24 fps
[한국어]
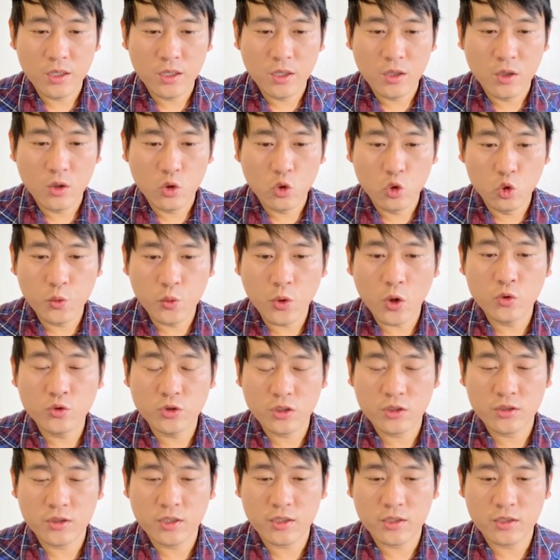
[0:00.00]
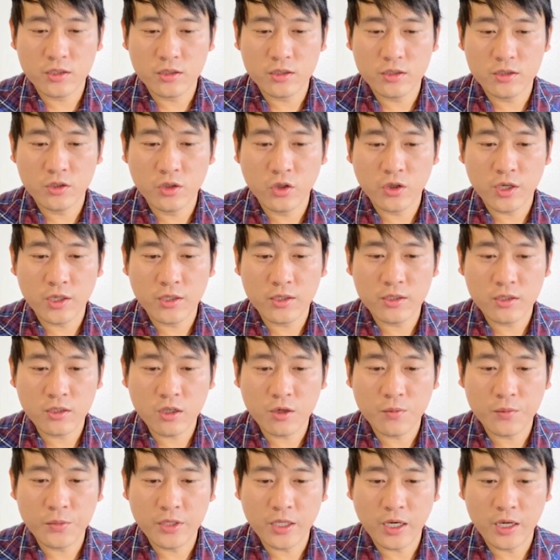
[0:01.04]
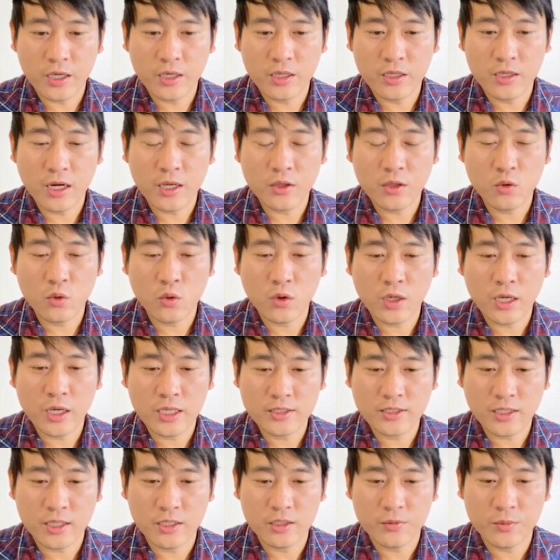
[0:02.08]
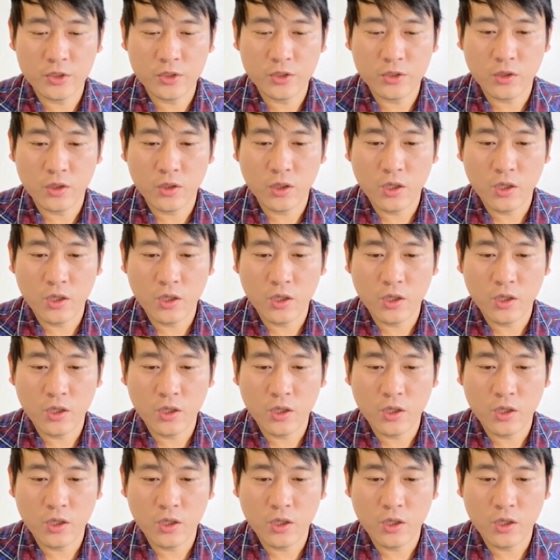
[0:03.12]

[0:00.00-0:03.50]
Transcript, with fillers: 우버 운전자들은 여기가 뜰 겁니다. 일을 한동안 하지 않으면요.